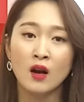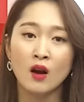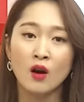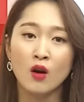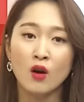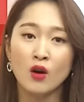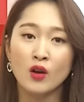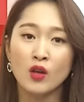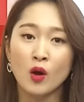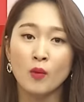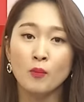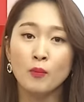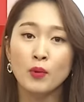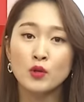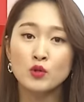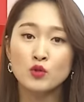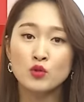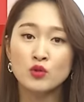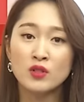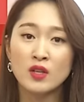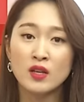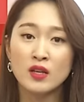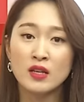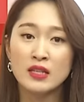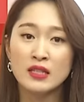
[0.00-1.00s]
어,
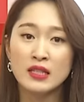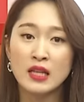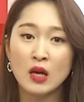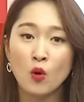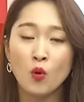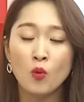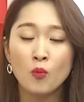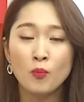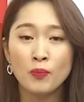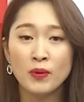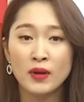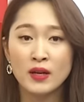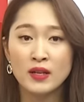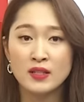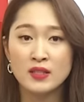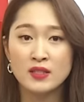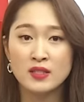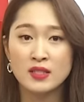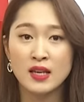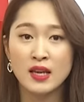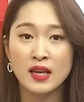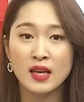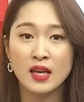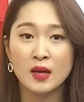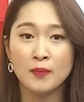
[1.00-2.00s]
견본주택 인터이나
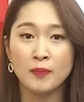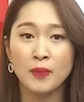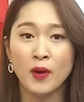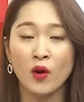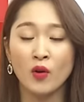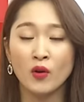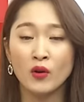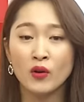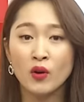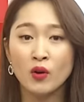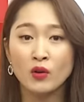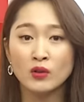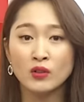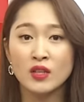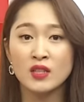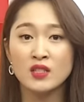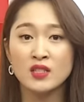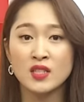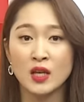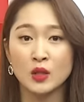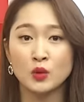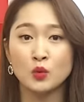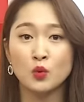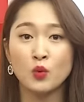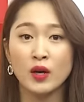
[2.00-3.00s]
홈페이지에
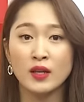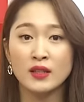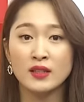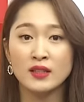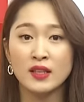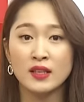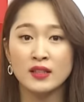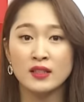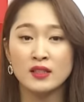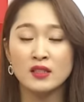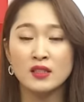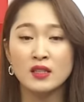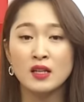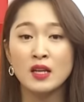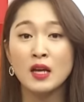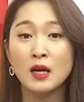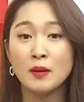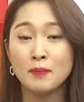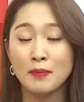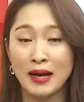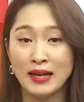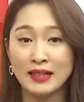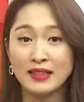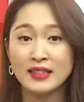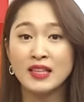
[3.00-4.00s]
변경된 제도 안내를
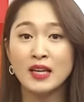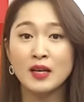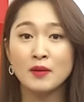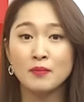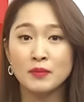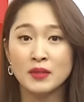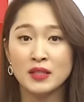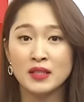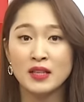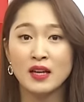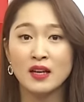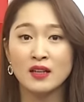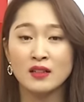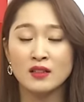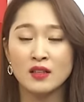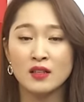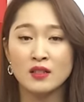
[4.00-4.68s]
많이 합니다.